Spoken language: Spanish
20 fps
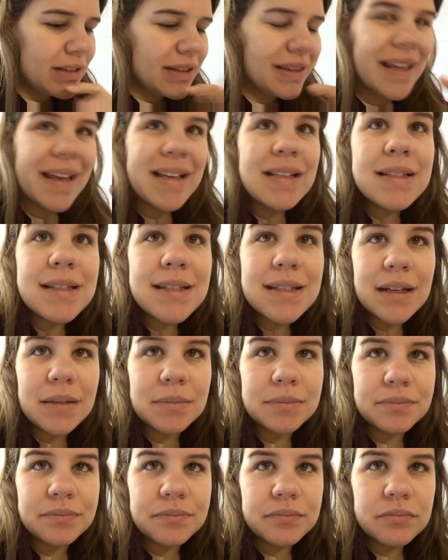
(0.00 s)

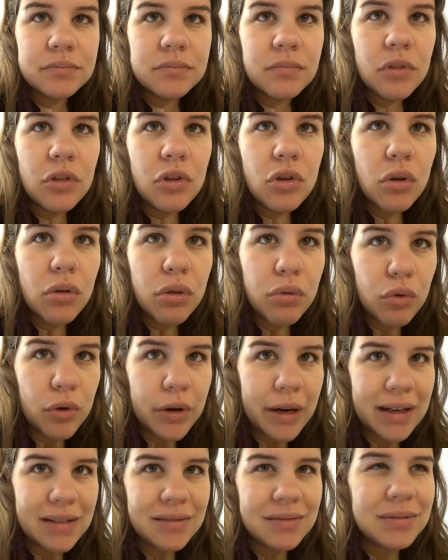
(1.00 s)
tensa, no
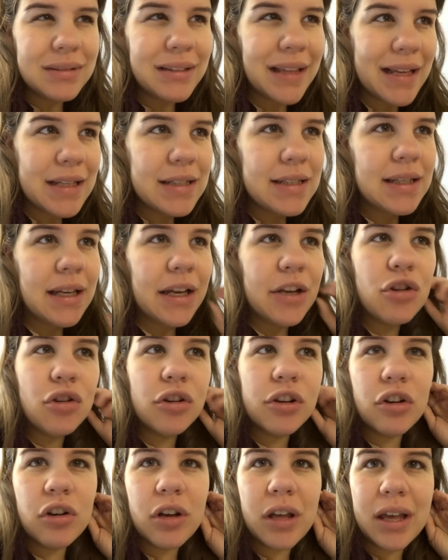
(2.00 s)
dura, tensa.
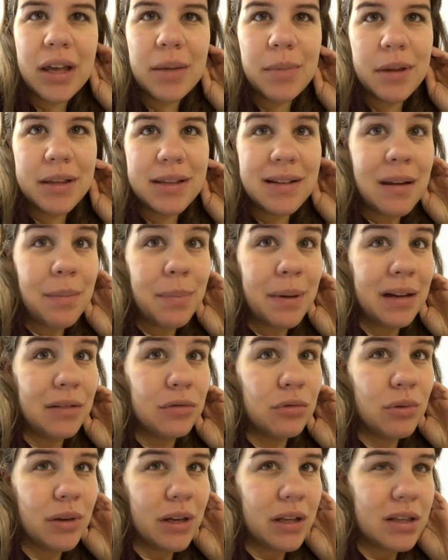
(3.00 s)
Yo creo que es que me estaba
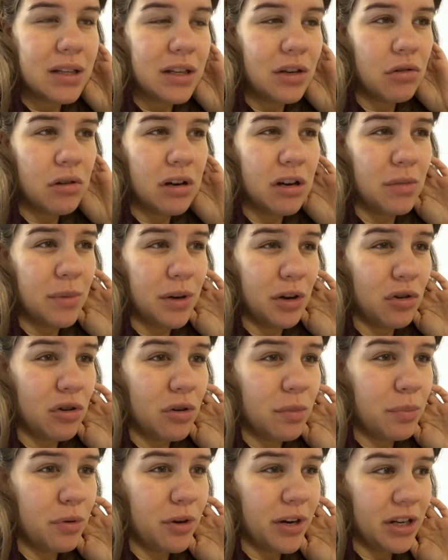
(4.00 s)
pegando un estirón, a lo
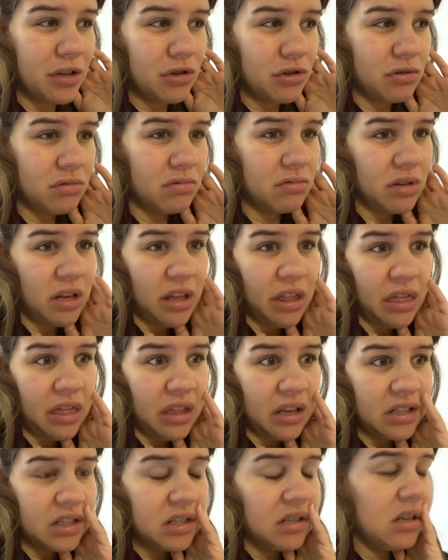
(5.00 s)
mejor por eso,
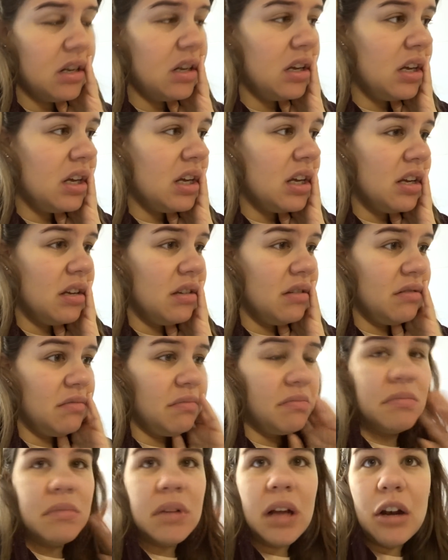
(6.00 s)
quizás,
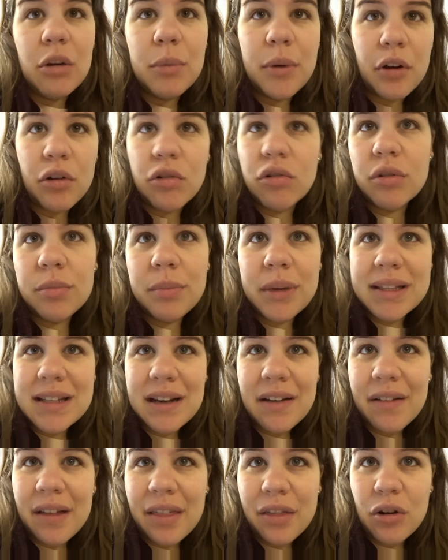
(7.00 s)
a lo mejor me
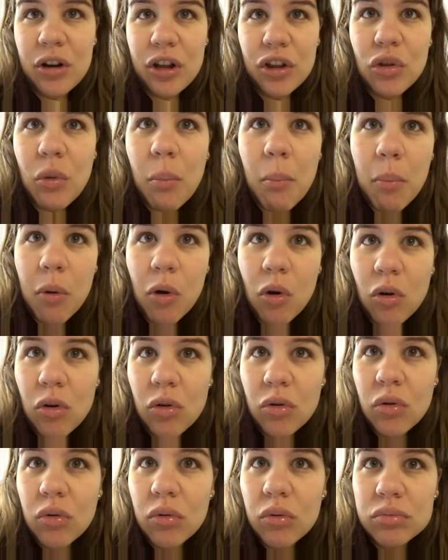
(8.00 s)
estaba doliendo un
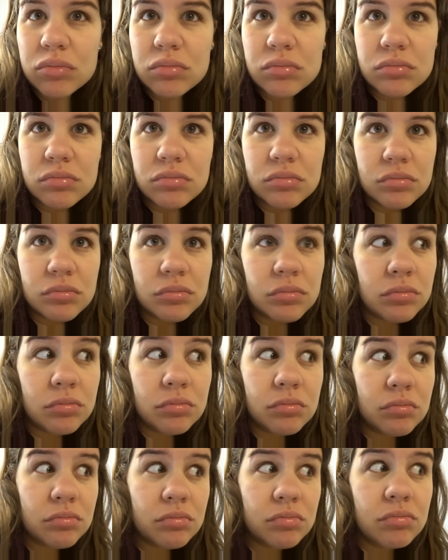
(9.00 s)
poco
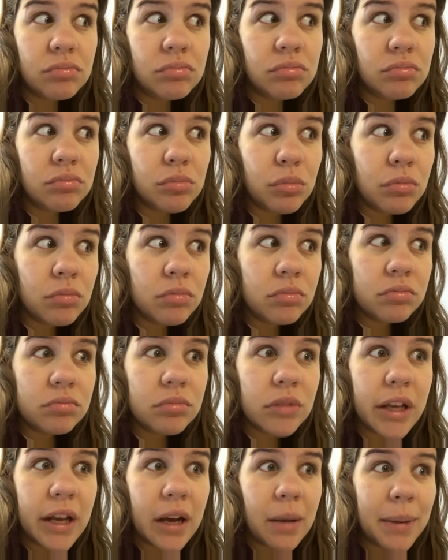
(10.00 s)
un mm,
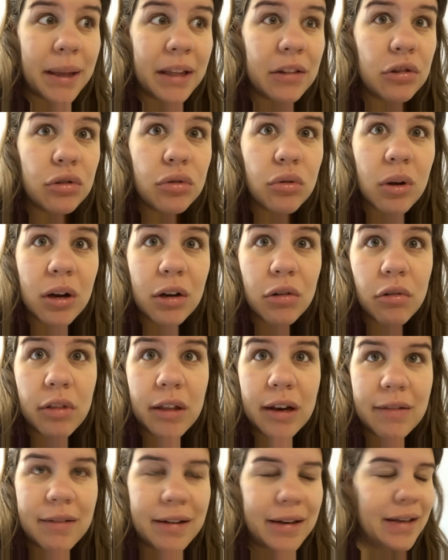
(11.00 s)
ligamento o algo
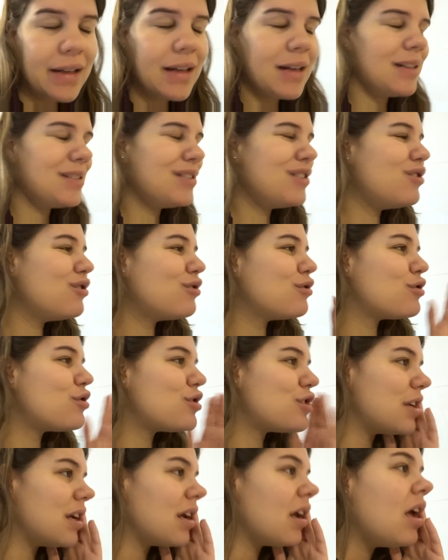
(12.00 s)
de la barriga, no
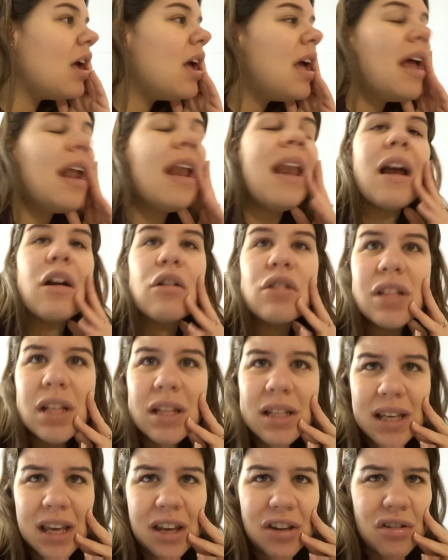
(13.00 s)
sé. La cosa
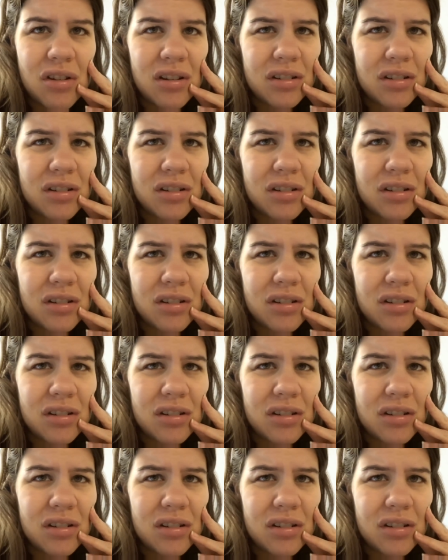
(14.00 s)
es que yo